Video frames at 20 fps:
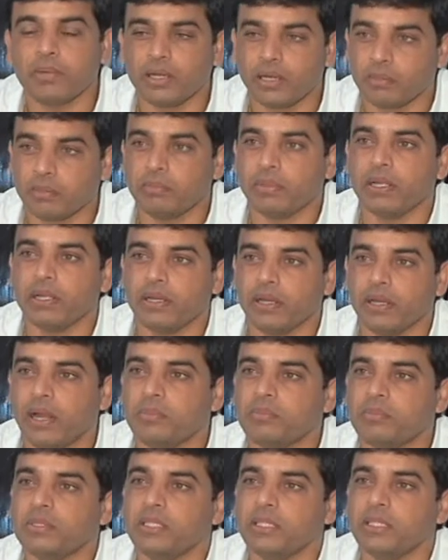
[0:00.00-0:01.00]
గారి అబ్బాయి
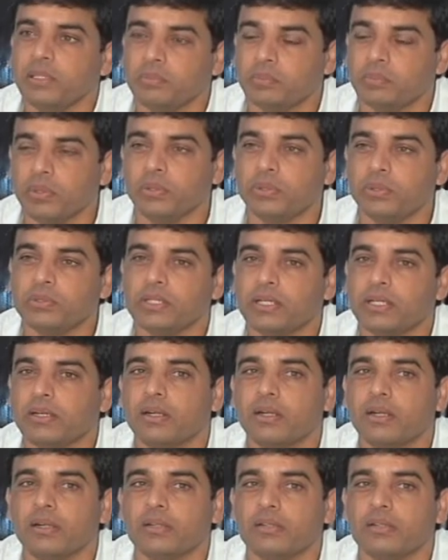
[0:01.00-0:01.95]
రామ్జీ ప్రొడ్యూసర్గా